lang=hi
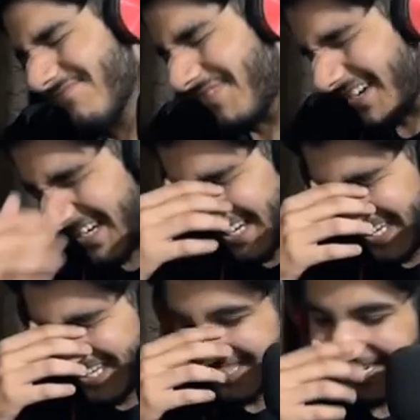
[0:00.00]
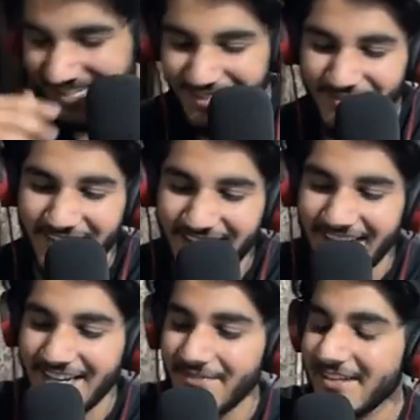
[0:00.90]
भाई कितनी
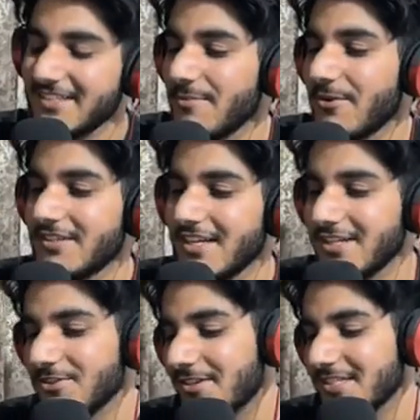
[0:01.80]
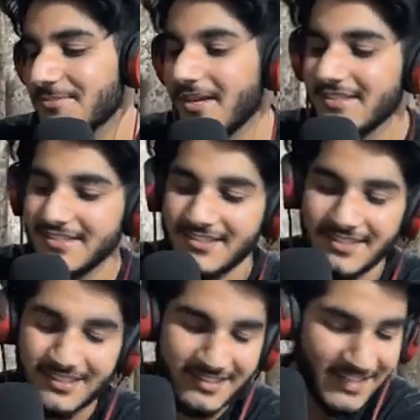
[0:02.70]
यूनिक वे से बोलते हैं ना चौतीस पैंतीस
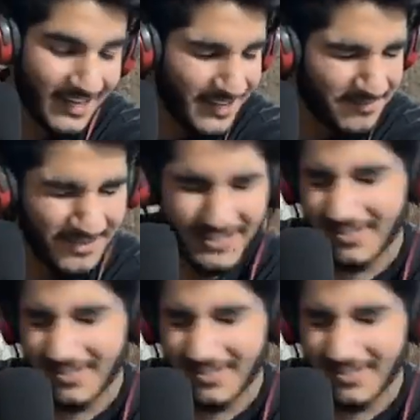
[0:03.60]
छत्तीस डैम कोई